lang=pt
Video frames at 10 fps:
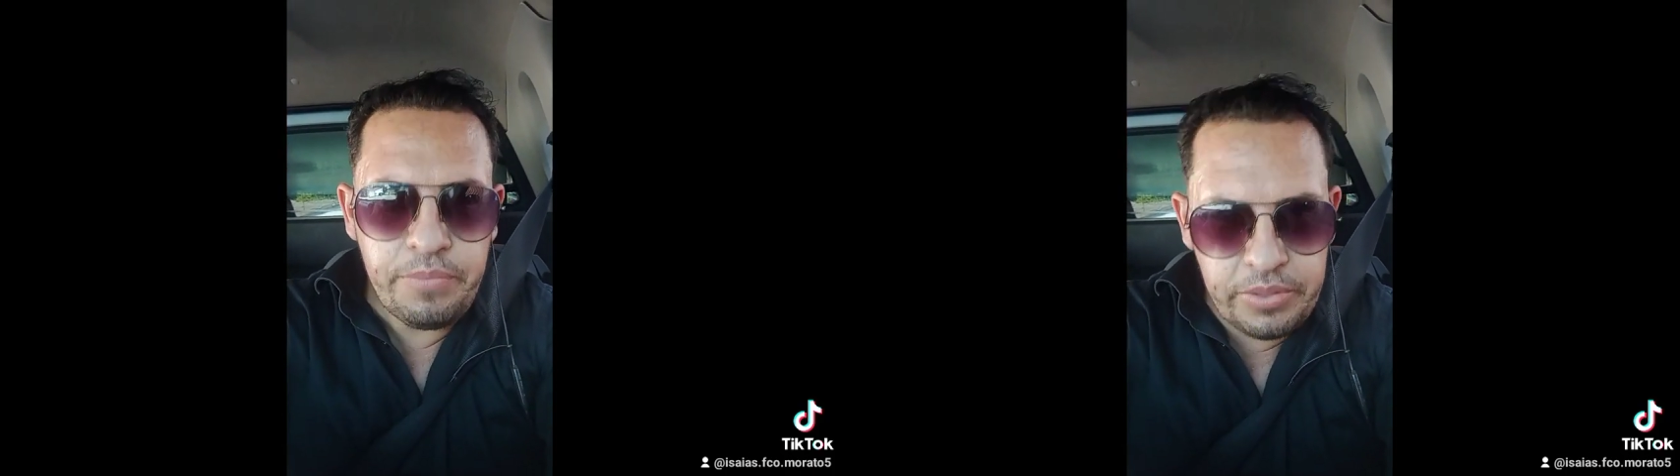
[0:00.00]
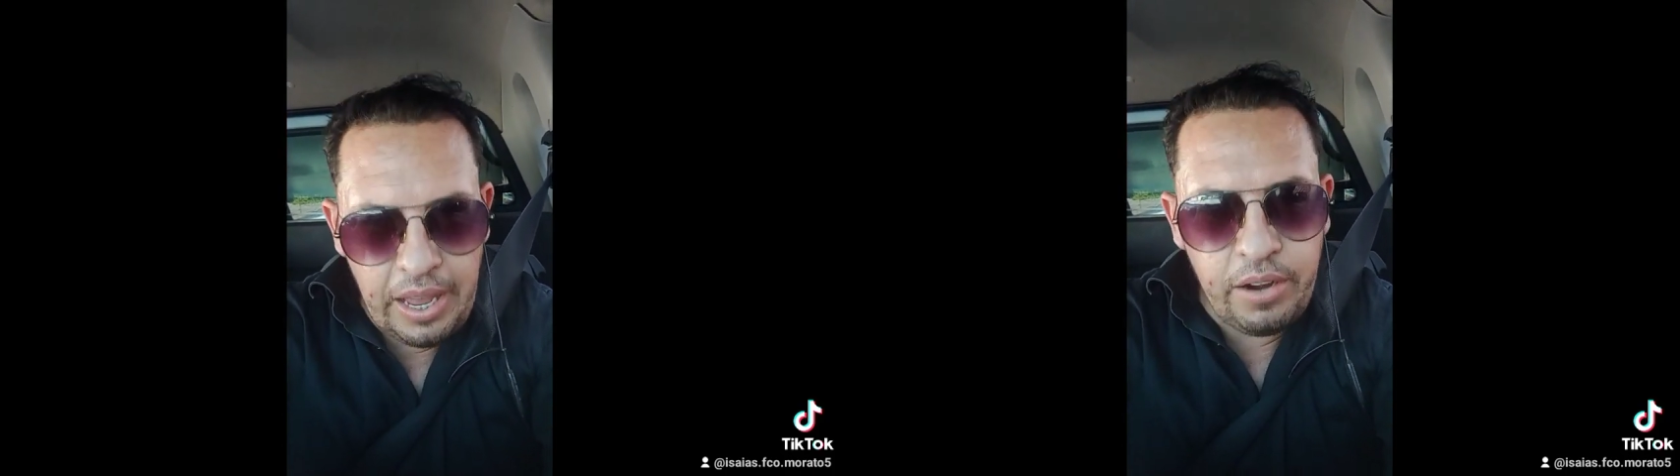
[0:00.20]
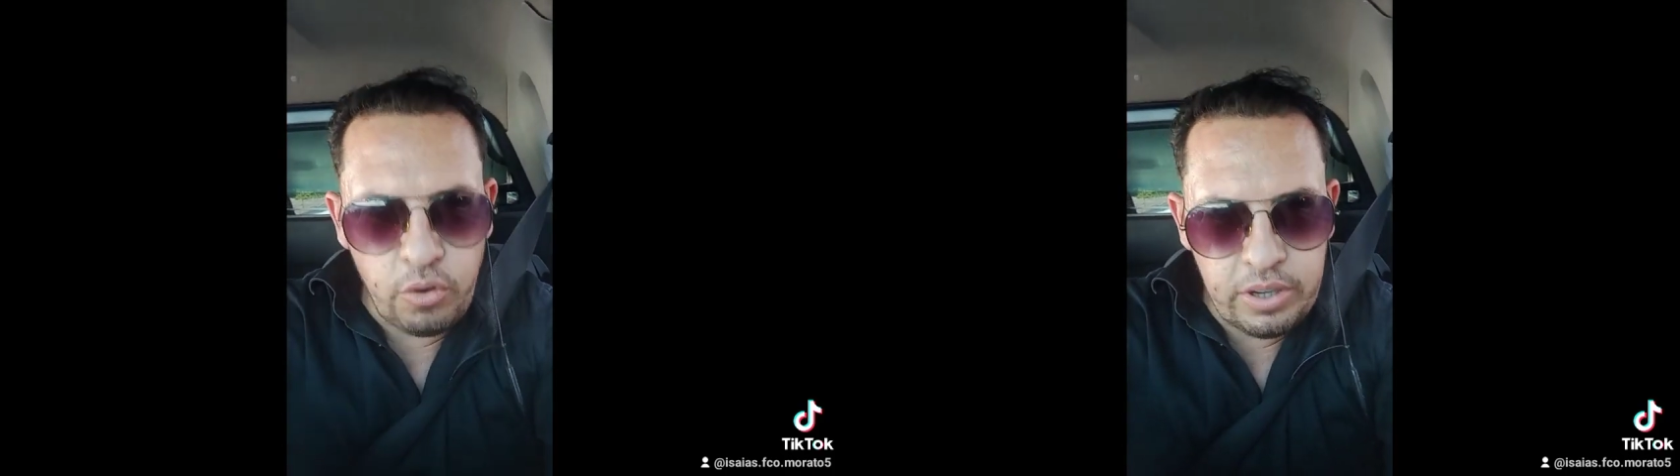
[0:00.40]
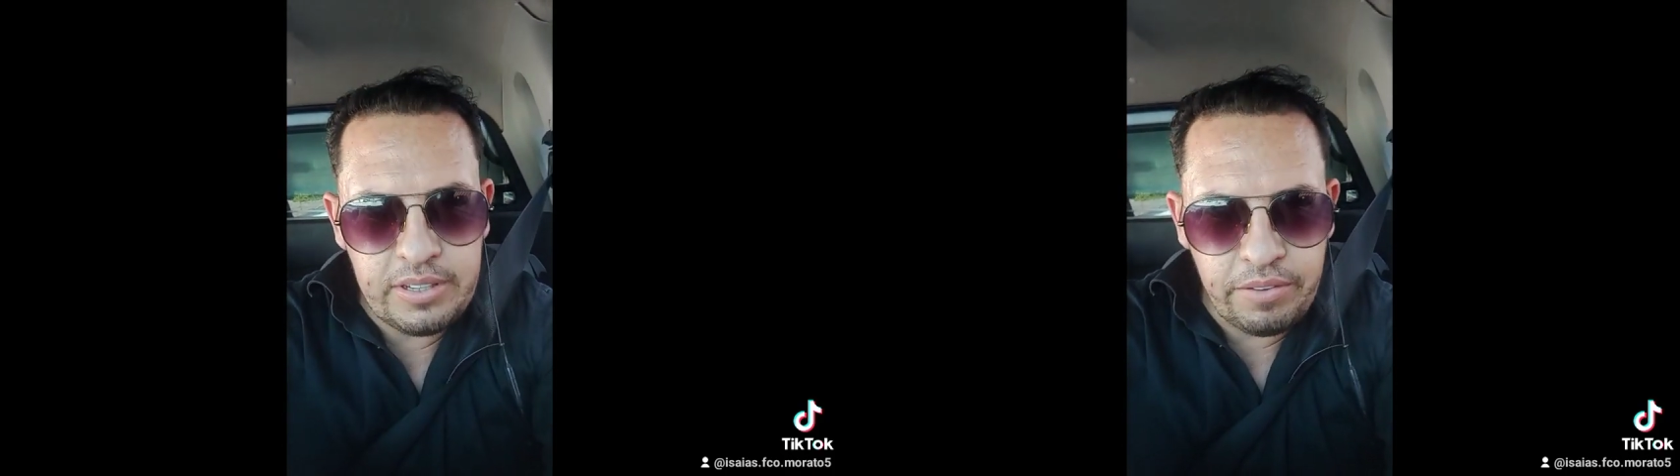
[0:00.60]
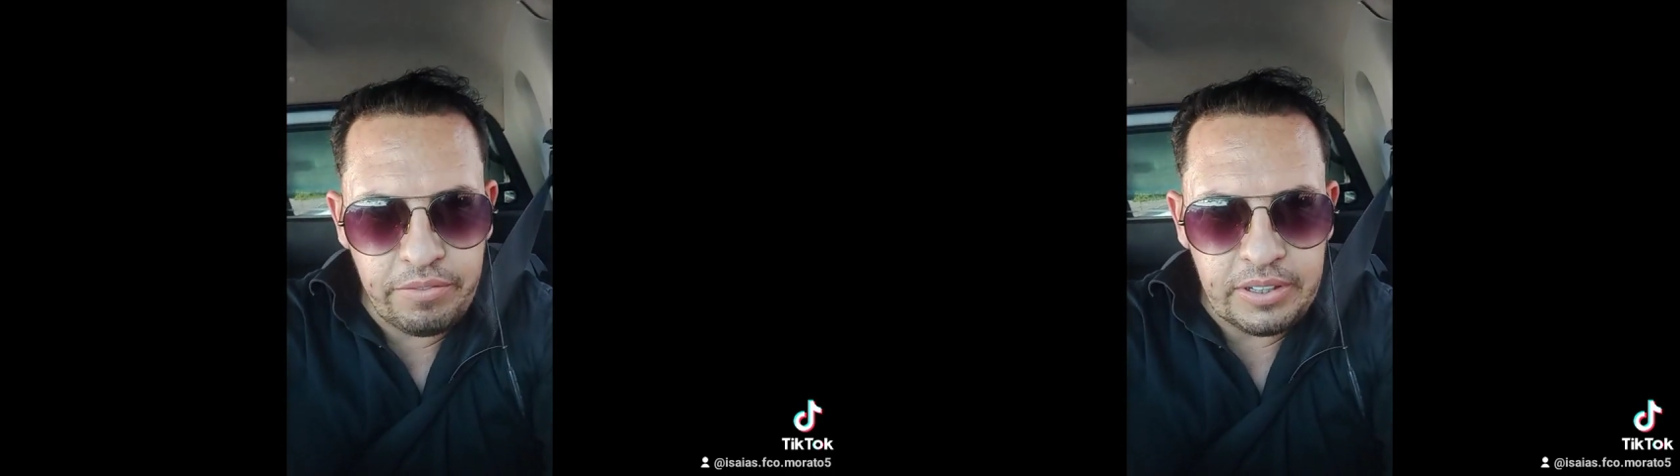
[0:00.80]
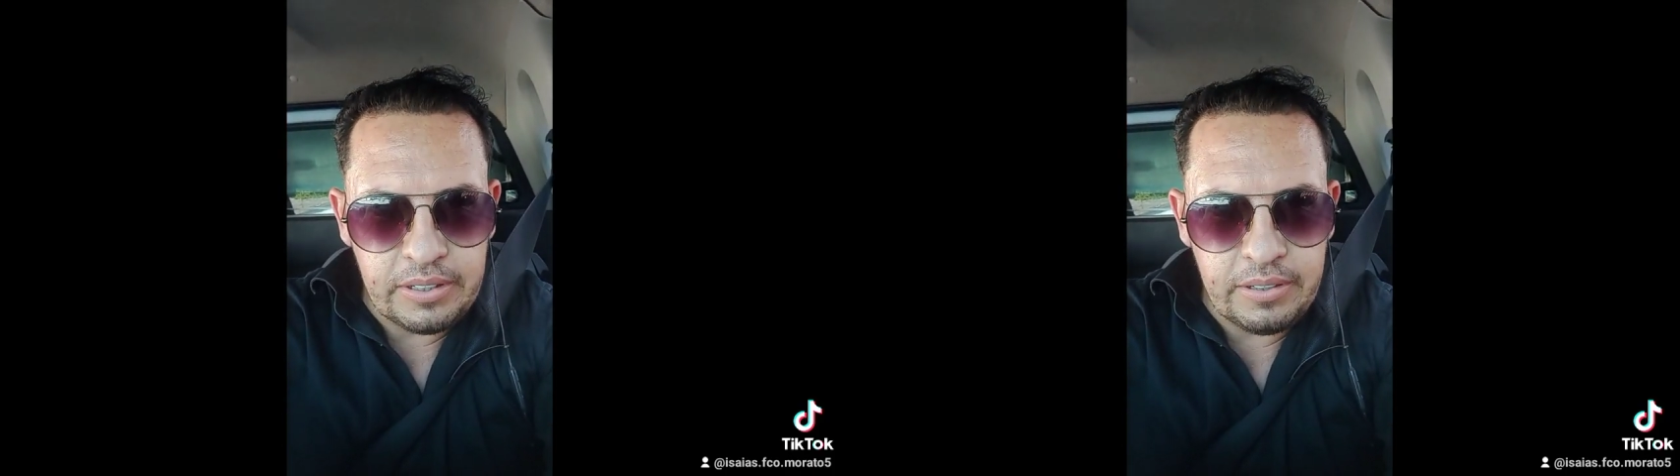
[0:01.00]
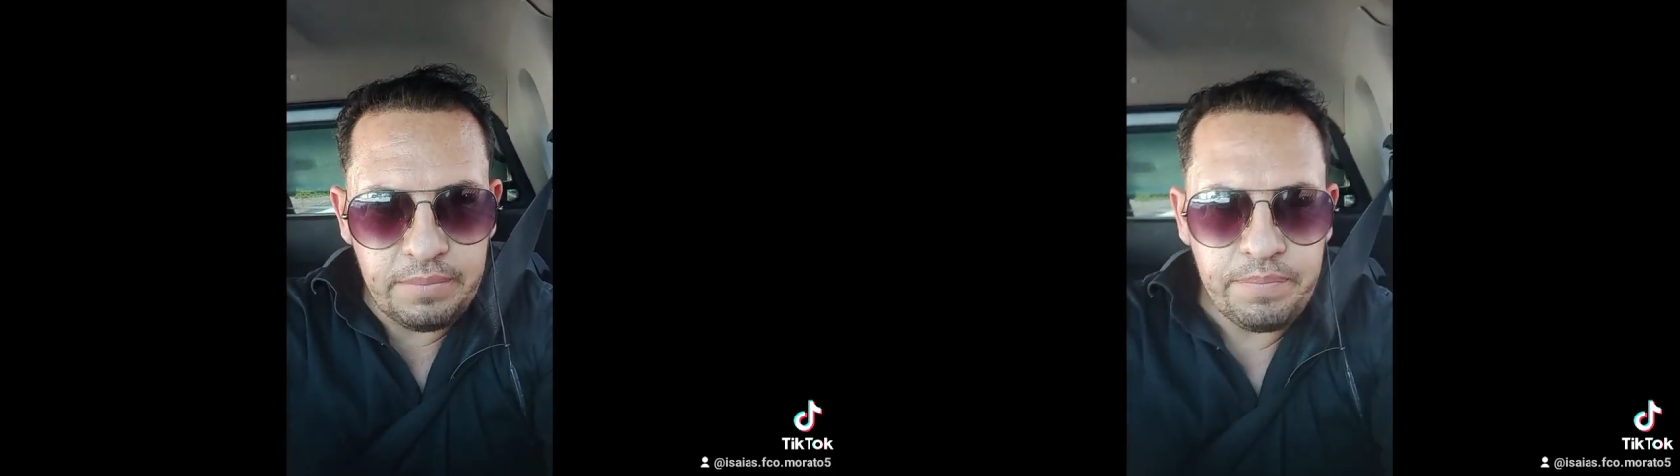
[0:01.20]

na nossa vida.